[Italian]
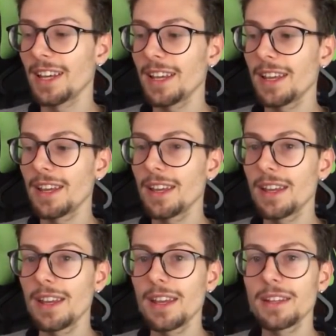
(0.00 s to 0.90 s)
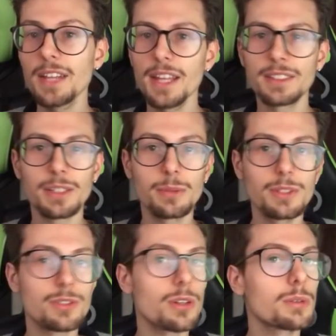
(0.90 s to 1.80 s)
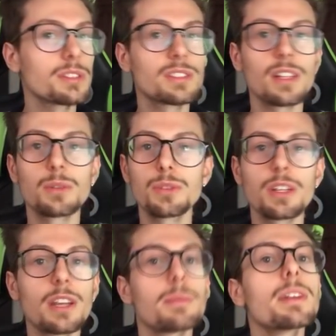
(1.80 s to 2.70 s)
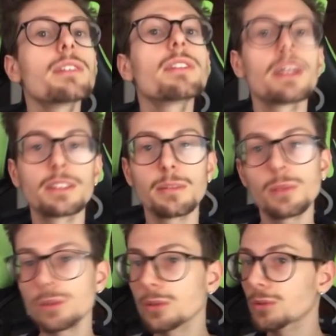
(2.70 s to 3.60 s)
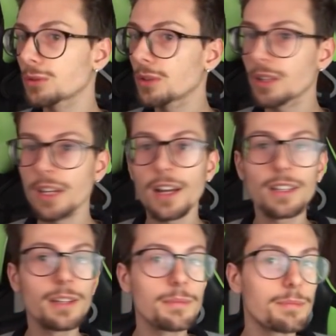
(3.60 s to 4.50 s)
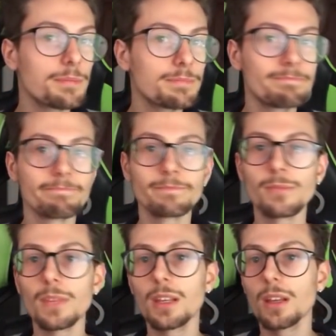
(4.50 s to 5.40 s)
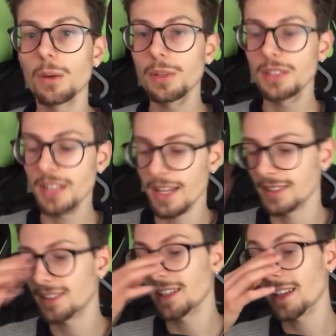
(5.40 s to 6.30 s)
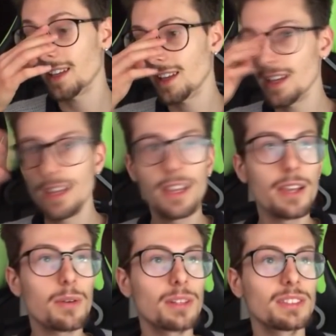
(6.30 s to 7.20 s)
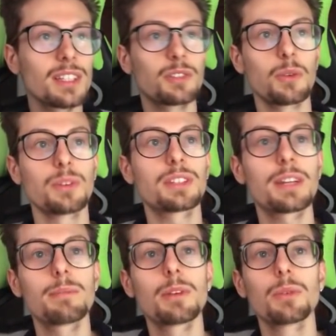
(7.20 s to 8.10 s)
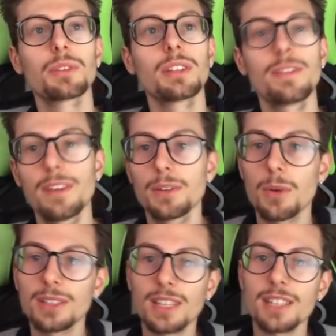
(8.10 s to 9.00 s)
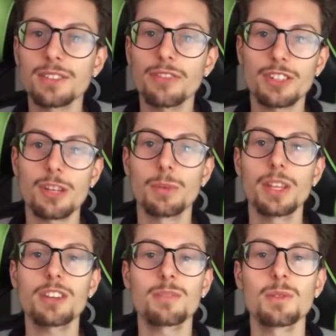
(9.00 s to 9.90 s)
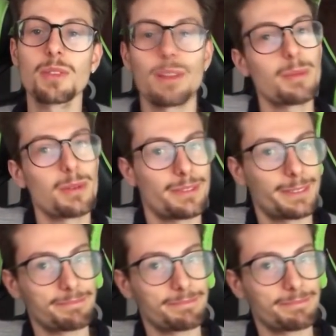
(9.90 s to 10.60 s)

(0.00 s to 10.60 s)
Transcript: E niente, qui ho questa luce che mi riflette molto sugli occhiali. Mm. Quindi niente, e quant'è? Sono 3 minuti di video, quant'è? Se facciamo 10 minuti almeno...